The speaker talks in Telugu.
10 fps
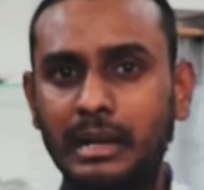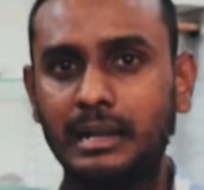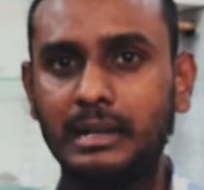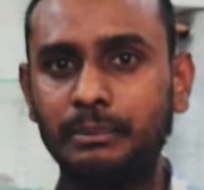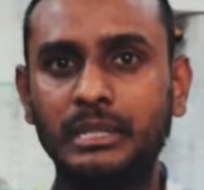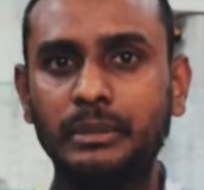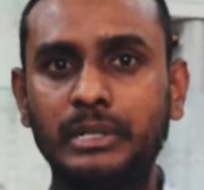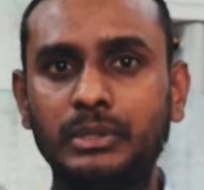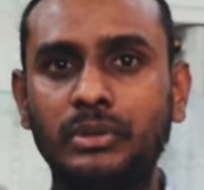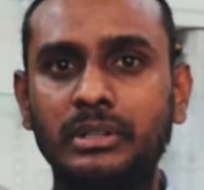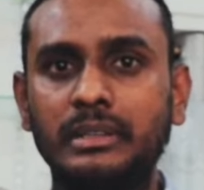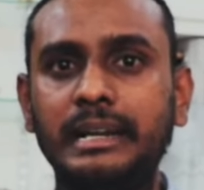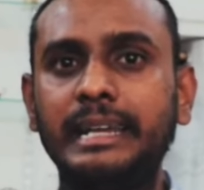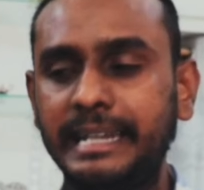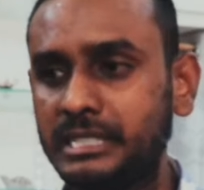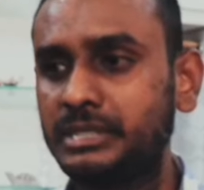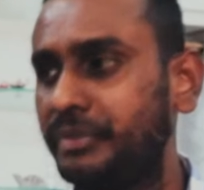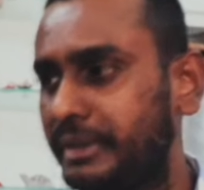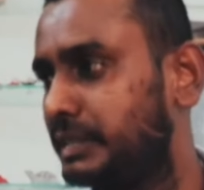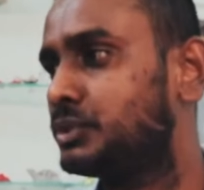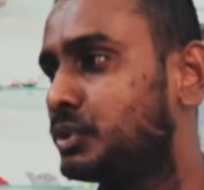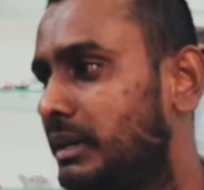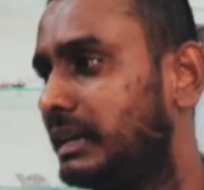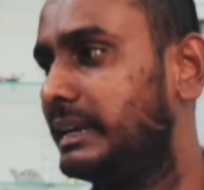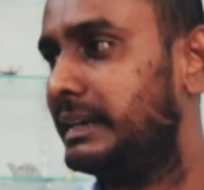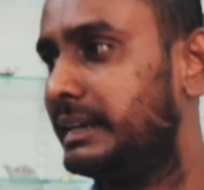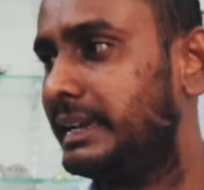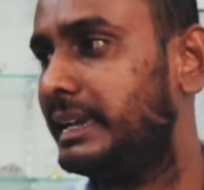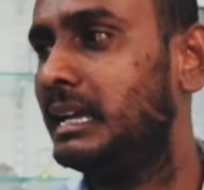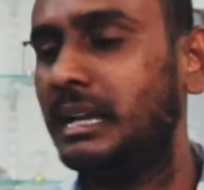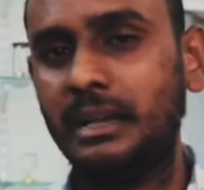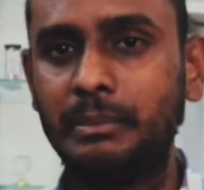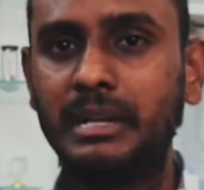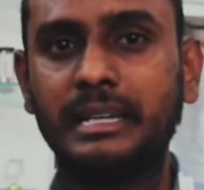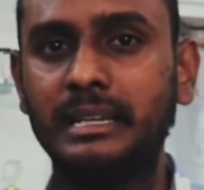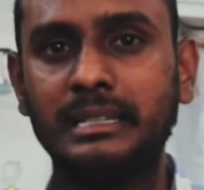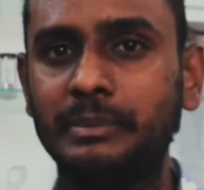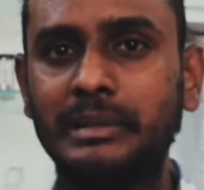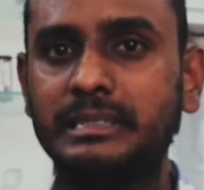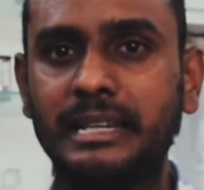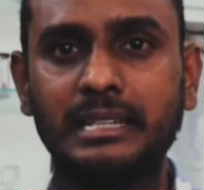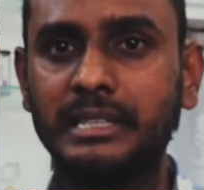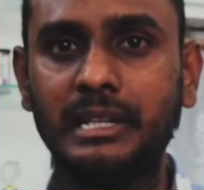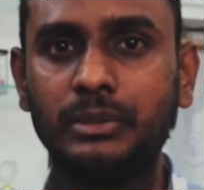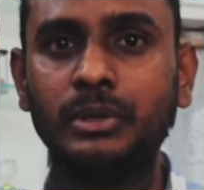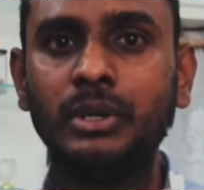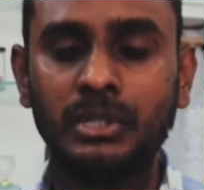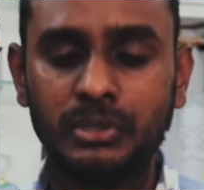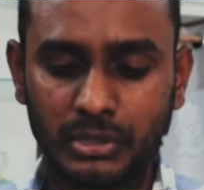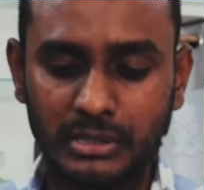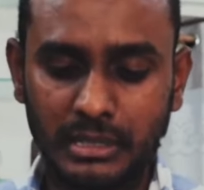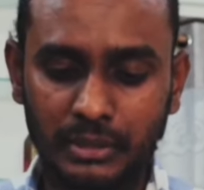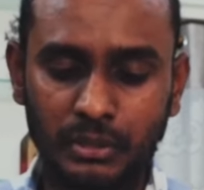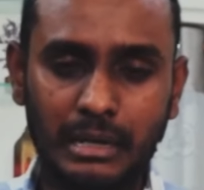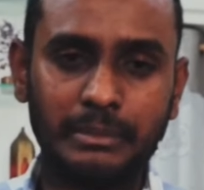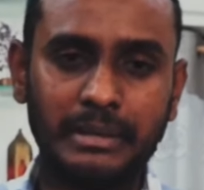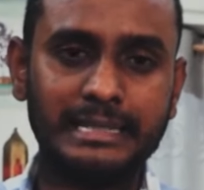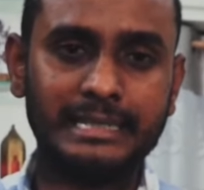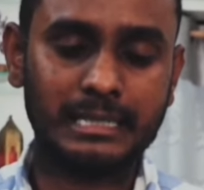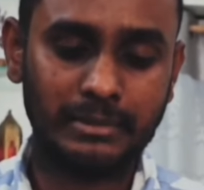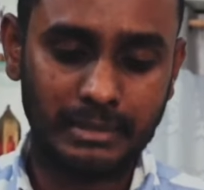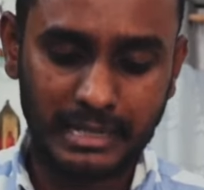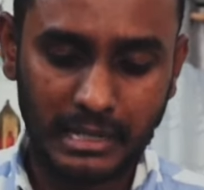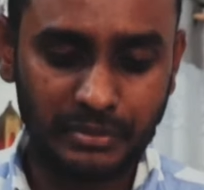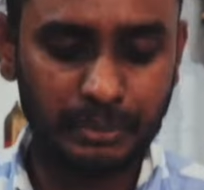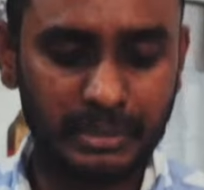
బాగా ఇబ్బంది పెడుతూ ఉంటుంది అంటే నెక్స్ట్ ఫ్రాగ్రెన్స్ చూడాలి అంటే మనకి స్మెల్ సరిగా తెలియదు సో అందువల్ల మేము ఏం చేసామంటే కాఫీ